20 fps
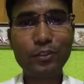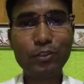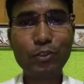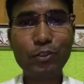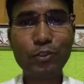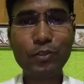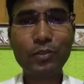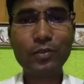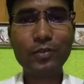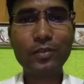তো
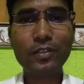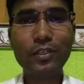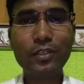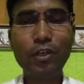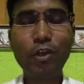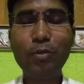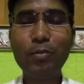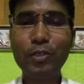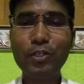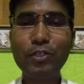
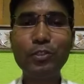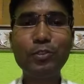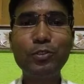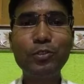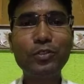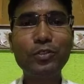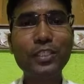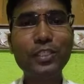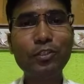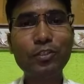অবরোহ
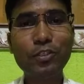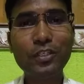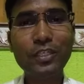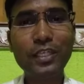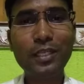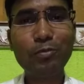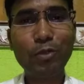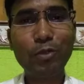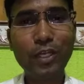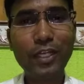যুক্তির
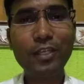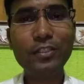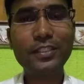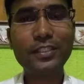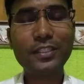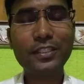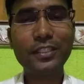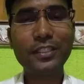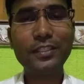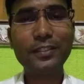সংজ্ঞায় বলা
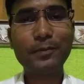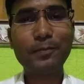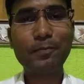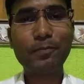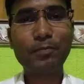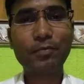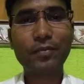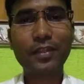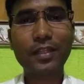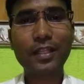হচ্ছে
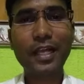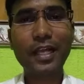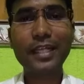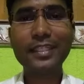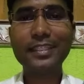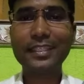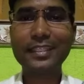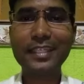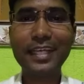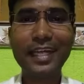
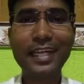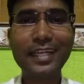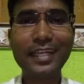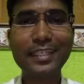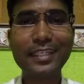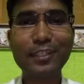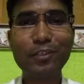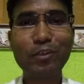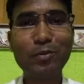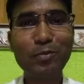আচ্ছা তার
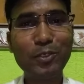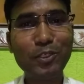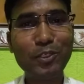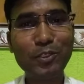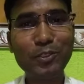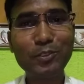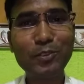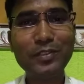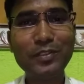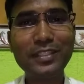আগে অবরোহ
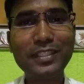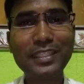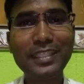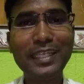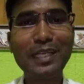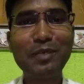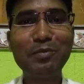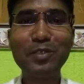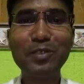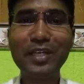যুক্তি
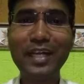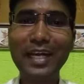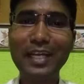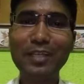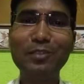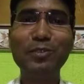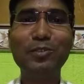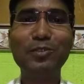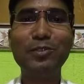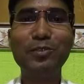এবং
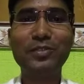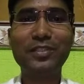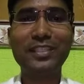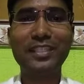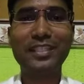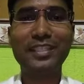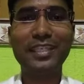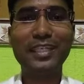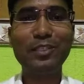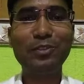আরোহ
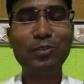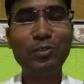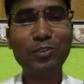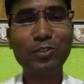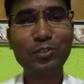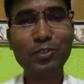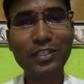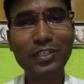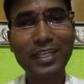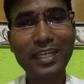যুক্তি এই দুটো
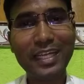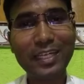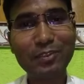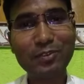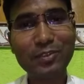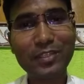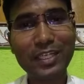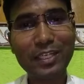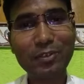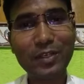সংজ্ঞা
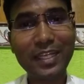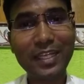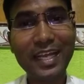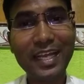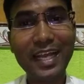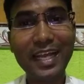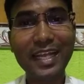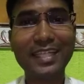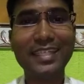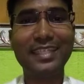আলোচনা করার
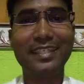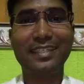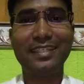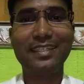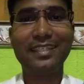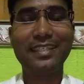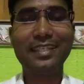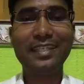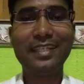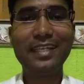আগে
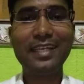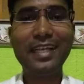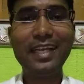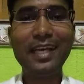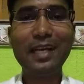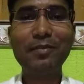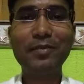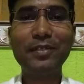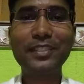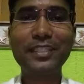
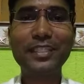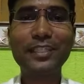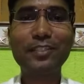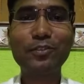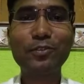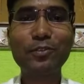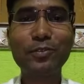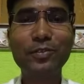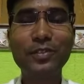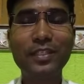আমাদের
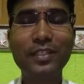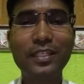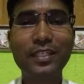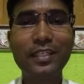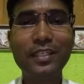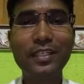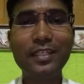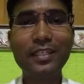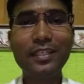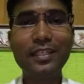একটু
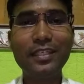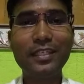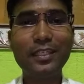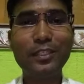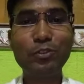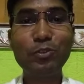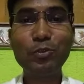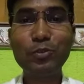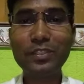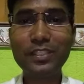
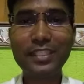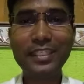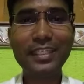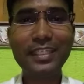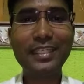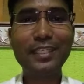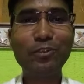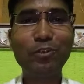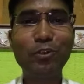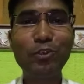যুক্তি
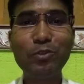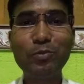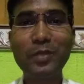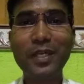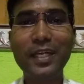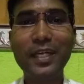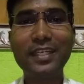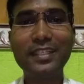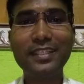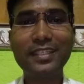
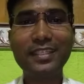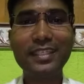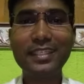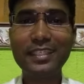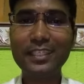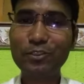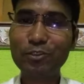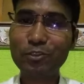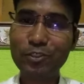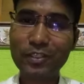অনুমান
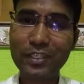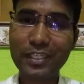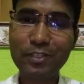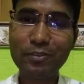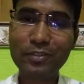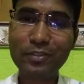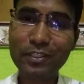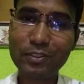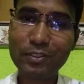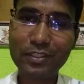এদের সংজ্ঞাও
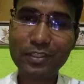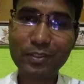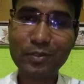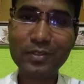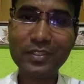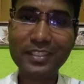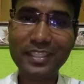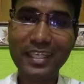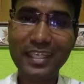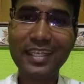কিন্তু একটু
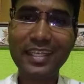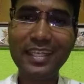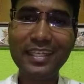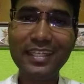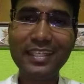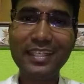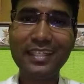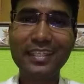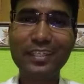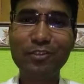জানা
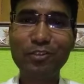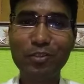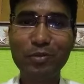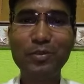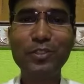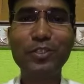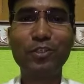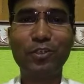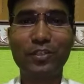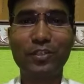
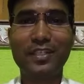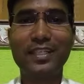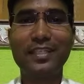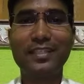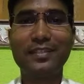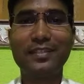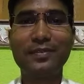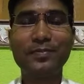খুবই দরকার